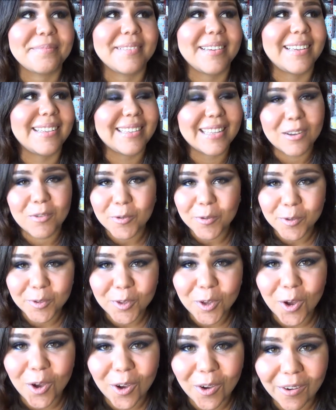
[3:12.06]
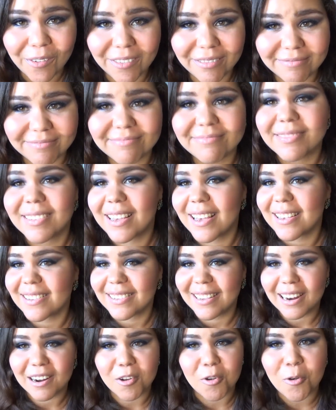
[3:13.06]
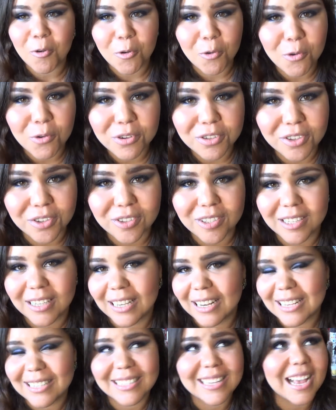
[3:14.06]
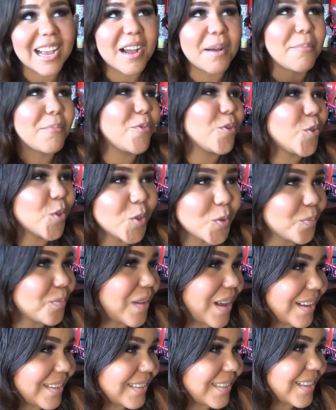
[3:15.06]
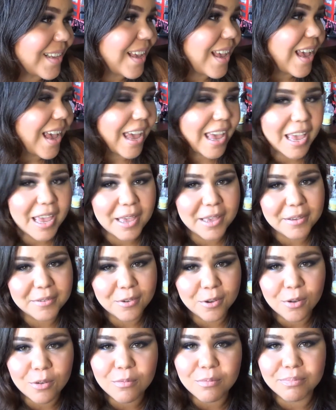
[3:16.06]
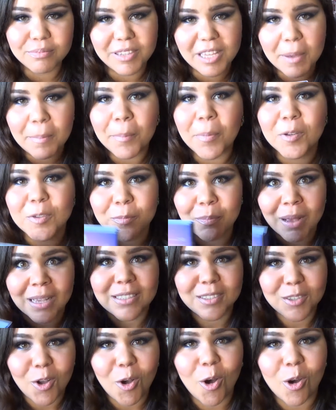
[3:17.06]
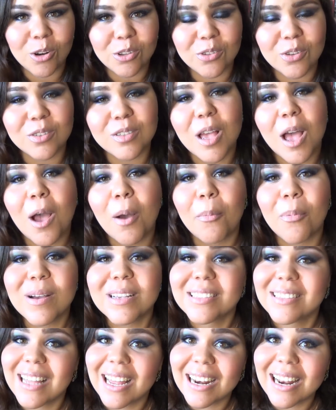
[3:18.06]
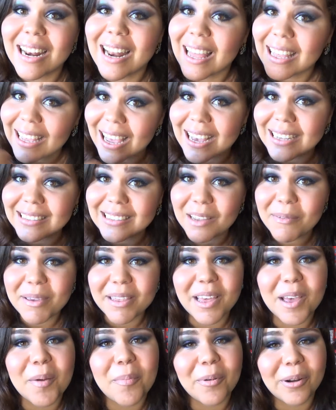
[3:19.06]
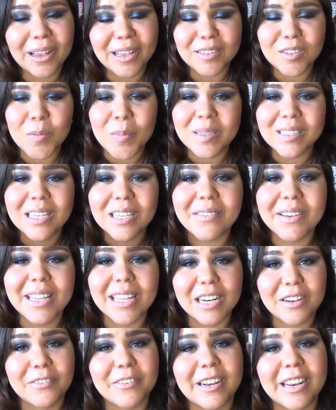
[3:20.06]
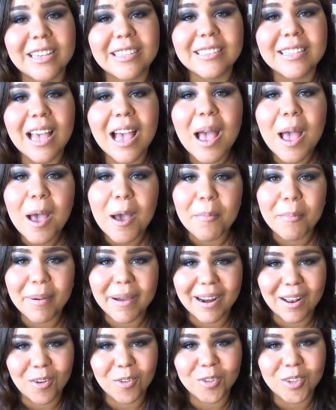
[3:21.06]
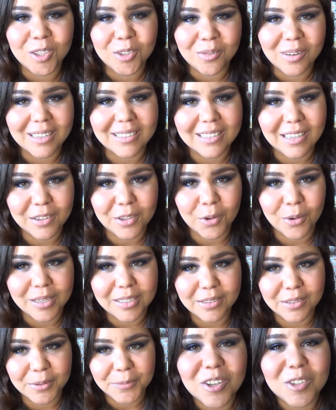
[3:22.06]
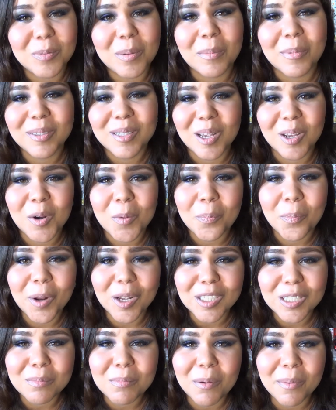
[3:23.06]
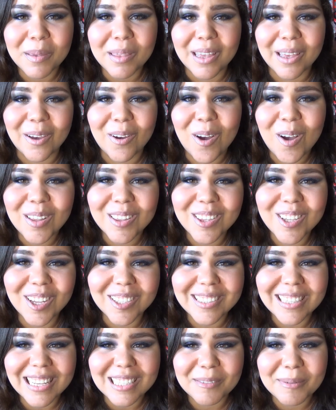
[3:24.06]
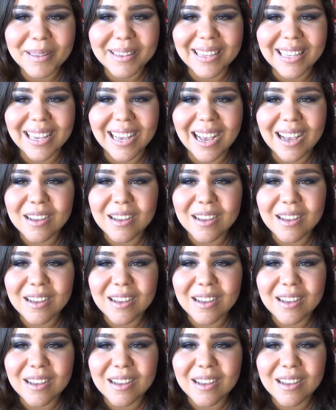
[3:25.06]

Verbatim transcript: y te gustó que hiciera concursos, si quieres que haga muchos más en tiempos más cortos, pues dale like a este video porque esto me sirve de referencia para continuar haciendo esto. Nos vemos en un próximo video. Dios las bendiga.